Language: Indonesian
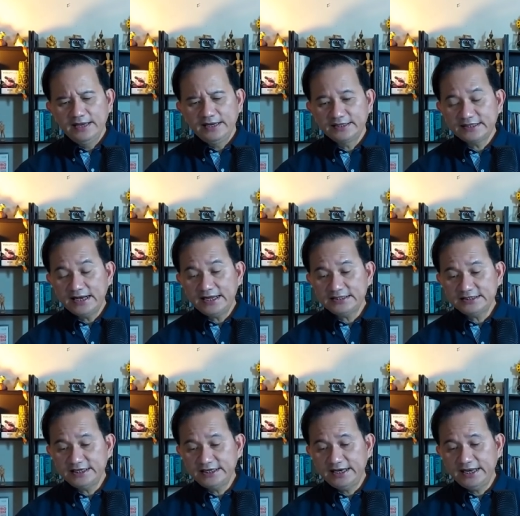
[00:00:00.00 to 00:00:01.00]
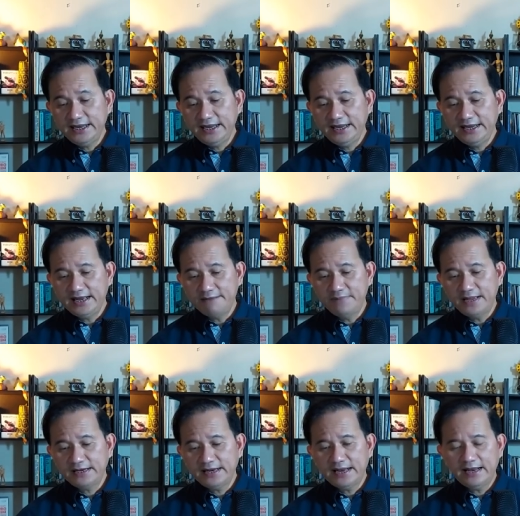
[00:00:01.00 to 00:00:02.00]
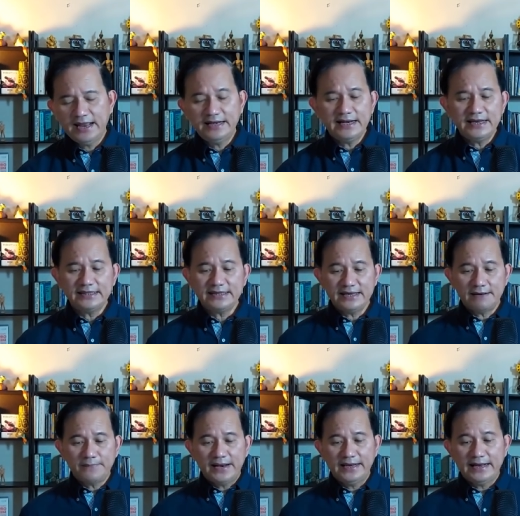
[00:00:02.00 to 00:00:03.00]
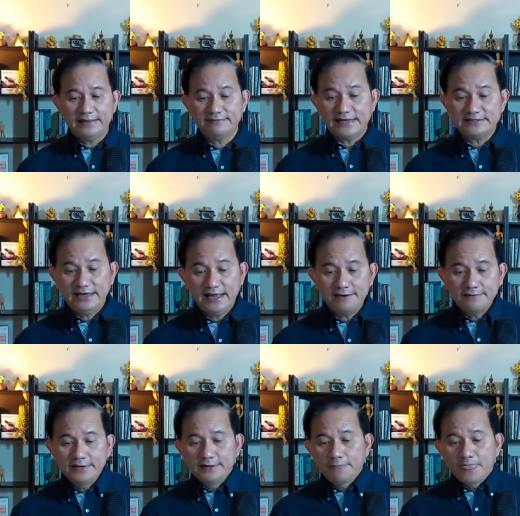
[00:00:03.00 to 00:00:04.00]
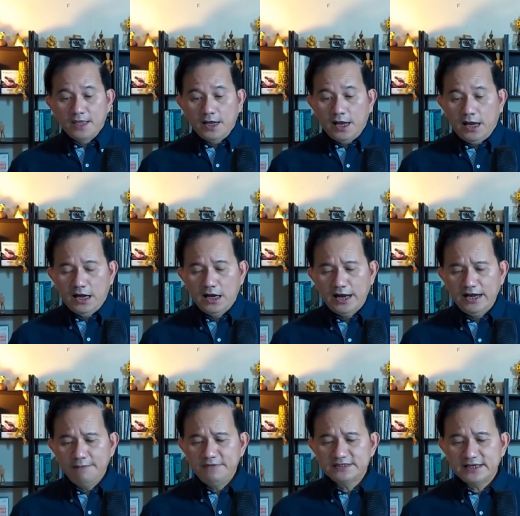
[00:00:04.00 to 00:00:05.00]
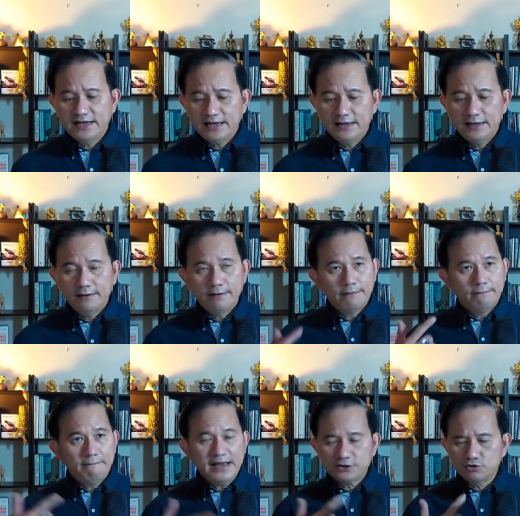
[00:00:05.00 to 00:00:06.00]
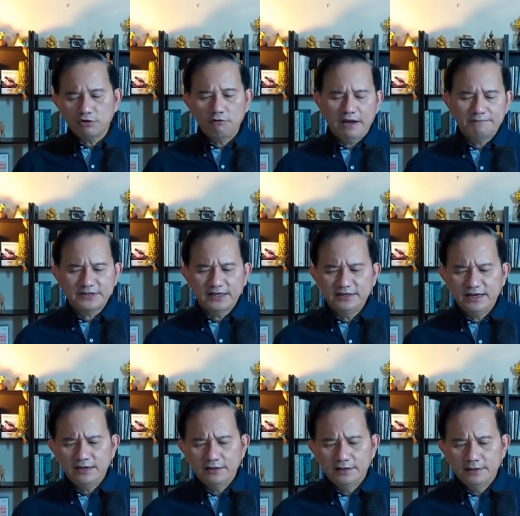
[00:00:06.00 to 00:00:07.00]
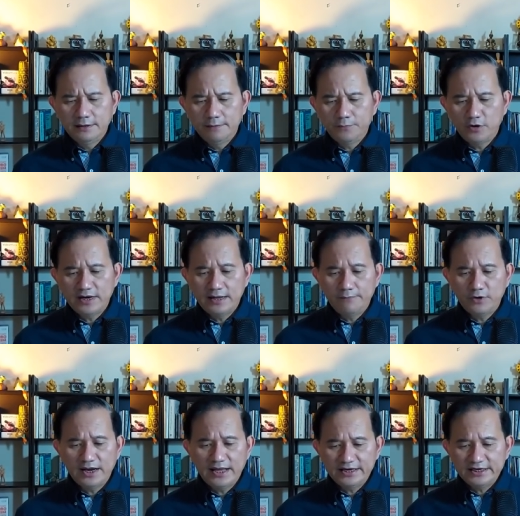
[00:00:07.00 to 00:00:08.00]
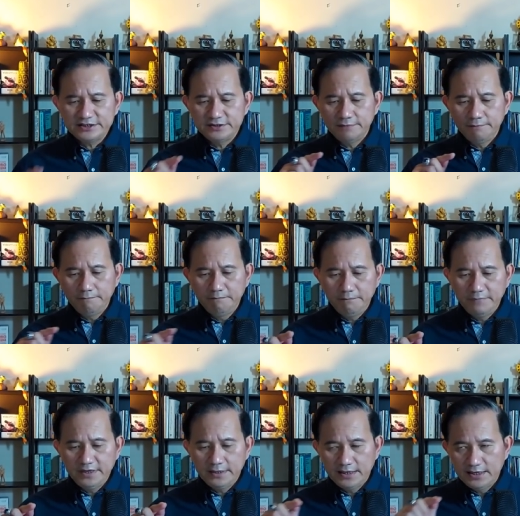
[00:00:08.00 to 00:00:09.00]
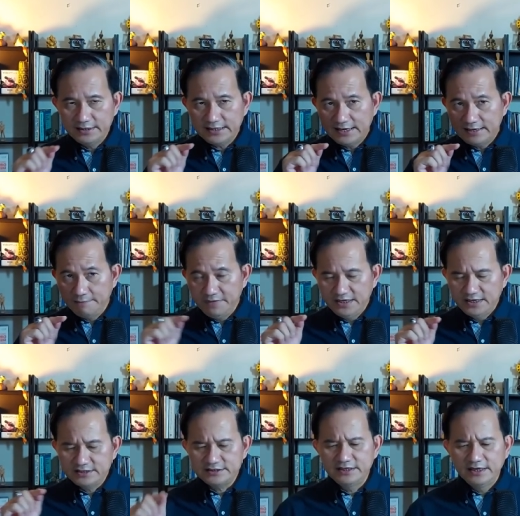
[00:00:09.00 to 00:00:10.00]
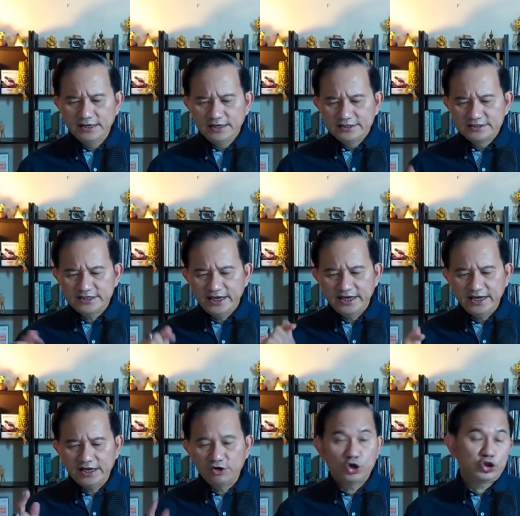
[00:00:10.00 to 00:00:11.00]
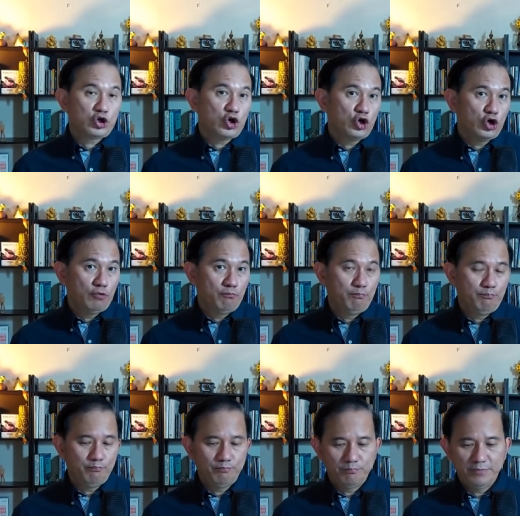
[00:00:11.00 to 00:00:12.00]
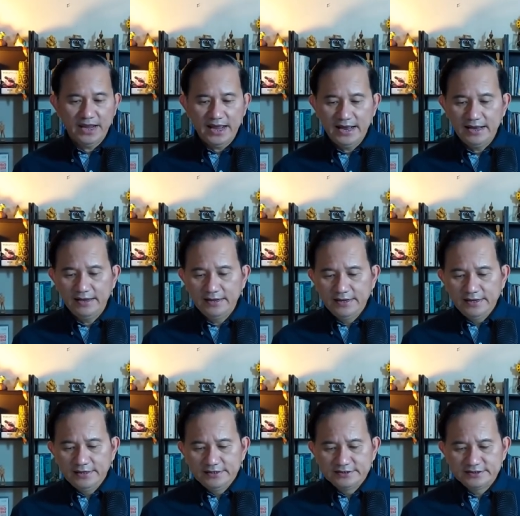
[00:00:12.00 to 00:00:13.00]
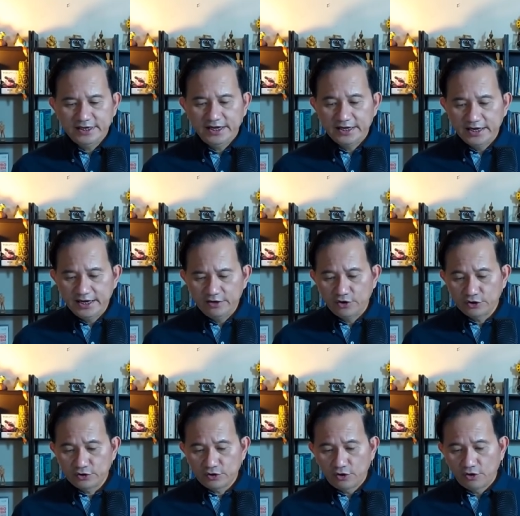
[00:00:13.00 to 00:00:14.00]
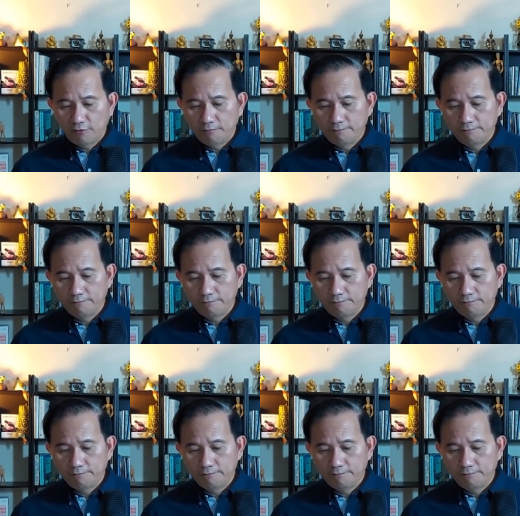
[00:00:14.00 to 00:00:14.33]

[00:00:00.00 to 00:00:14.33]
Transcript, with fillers: Kita lihat di sini nih gambarnya. Anda lihat yang paling atas ya. Eh, Anda bisa masuk ke websitenya eh, Polaris eh, tanda minus cg.com ya cg.com.